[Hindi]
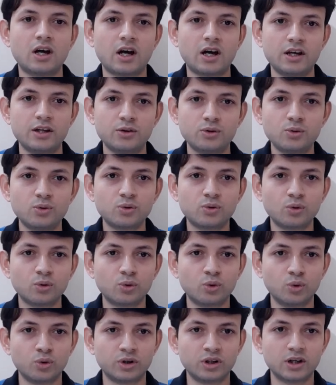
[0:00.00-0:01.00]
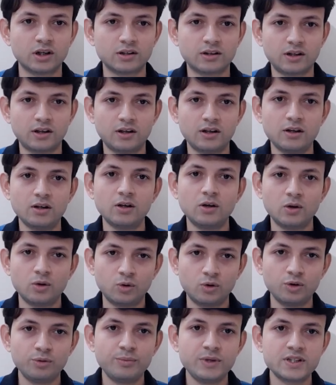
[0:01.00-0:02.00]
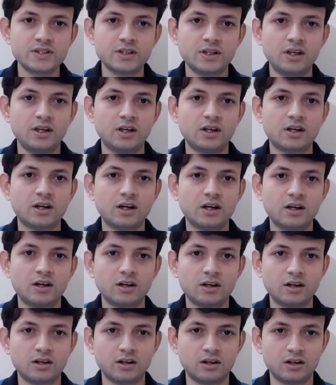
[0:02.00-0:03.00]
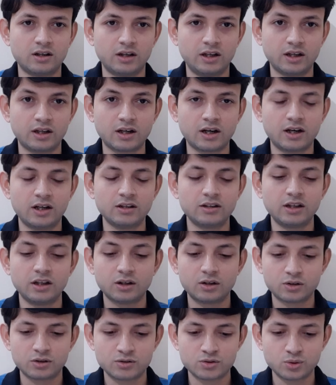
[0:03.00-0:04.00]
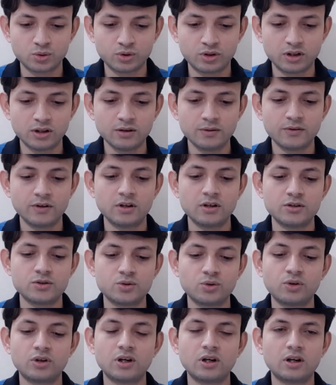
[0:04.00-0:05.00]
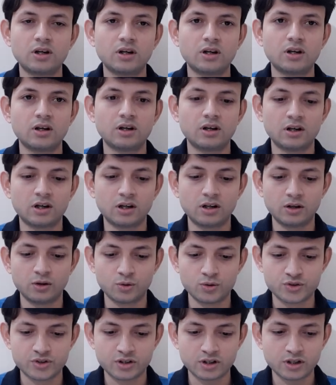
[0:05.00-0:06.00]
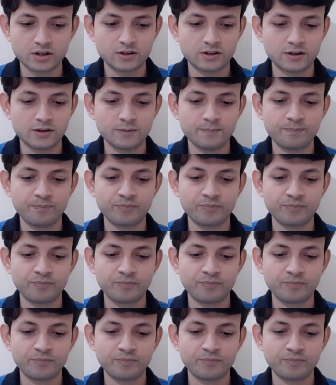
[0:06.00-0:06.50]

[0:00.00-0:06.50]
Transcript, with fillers: आयतों को कोट करते हैं उनमें से एक आ, आ, एक आयत एक सूर सूर अलहजरात है